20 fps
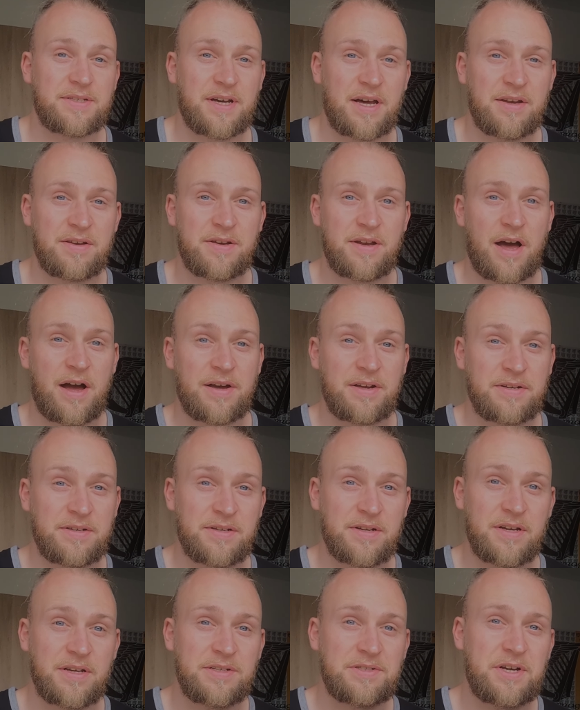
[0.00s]
dann
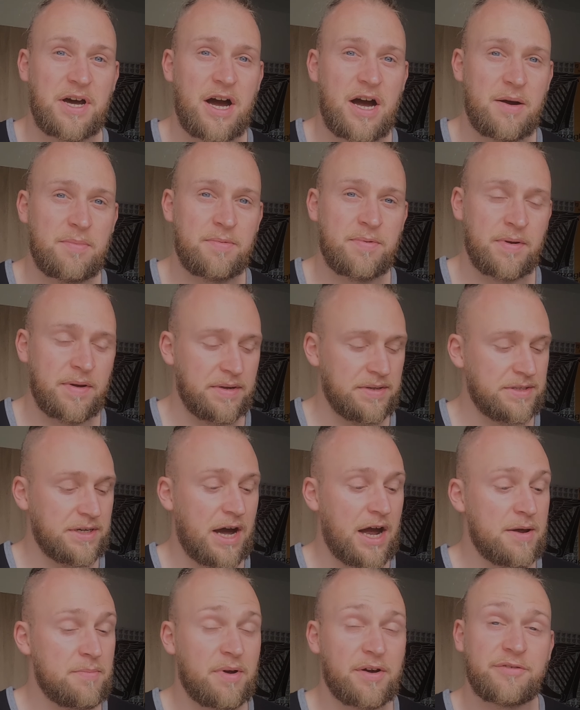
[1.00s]
ein Tarp
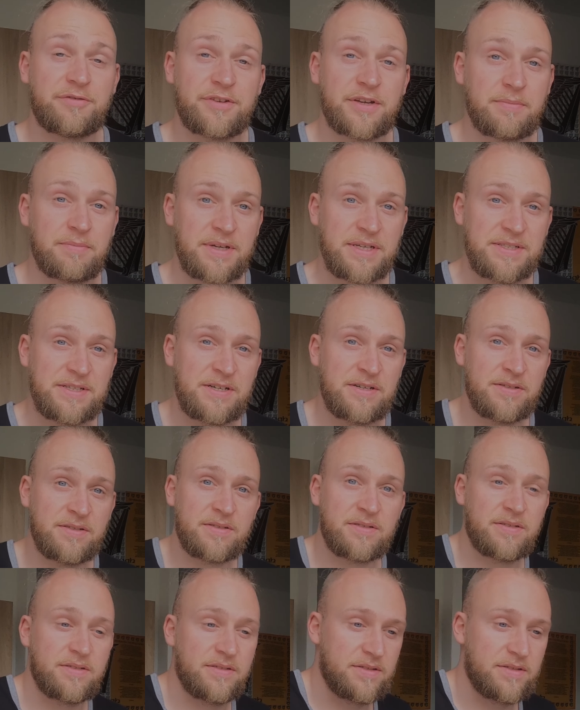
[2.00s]
3x4 Meter